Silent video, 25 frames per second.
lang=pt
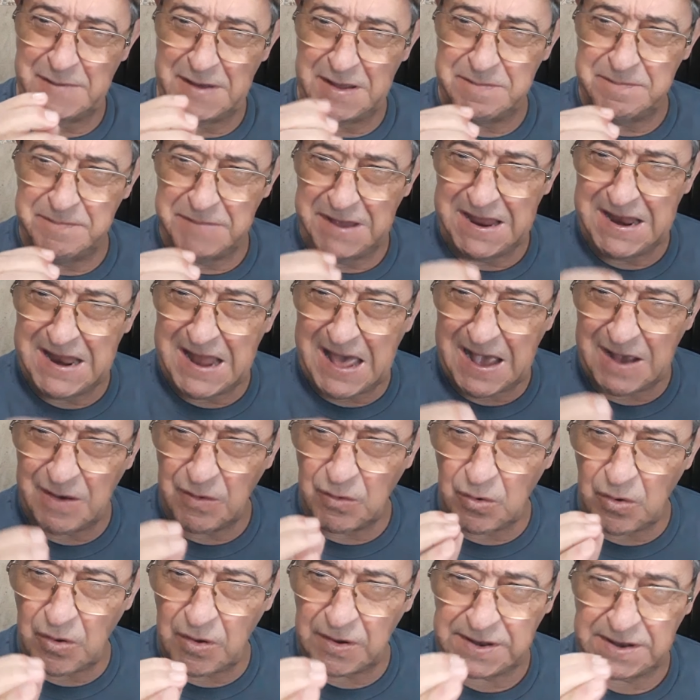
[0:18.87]
mas bem na
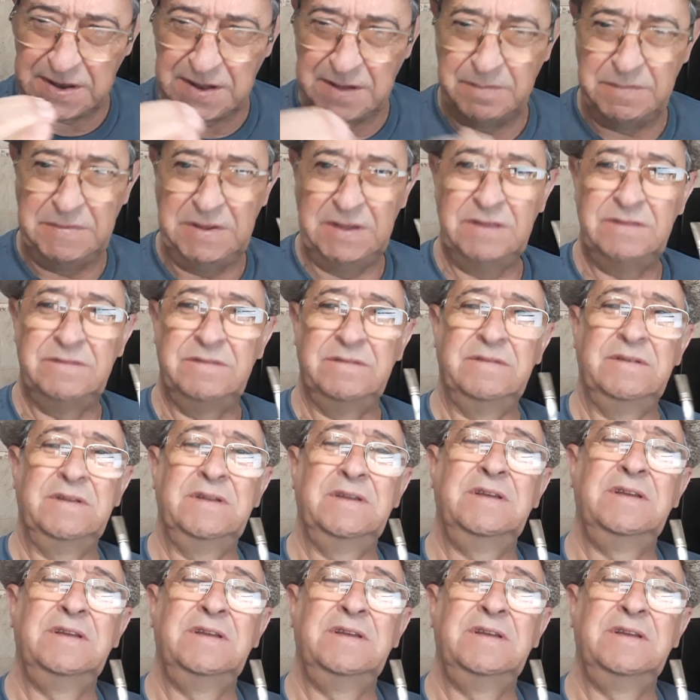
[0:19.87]
grota mesmo.